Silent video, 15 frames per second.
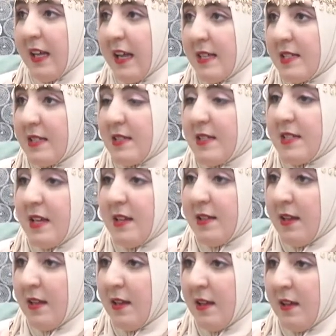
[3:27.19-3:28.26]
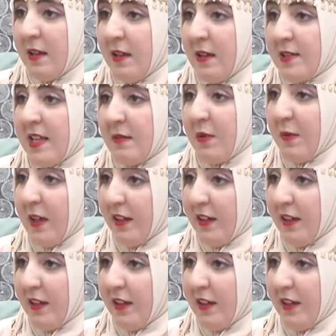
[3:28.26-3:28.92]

رئاسه السيد آه، سامي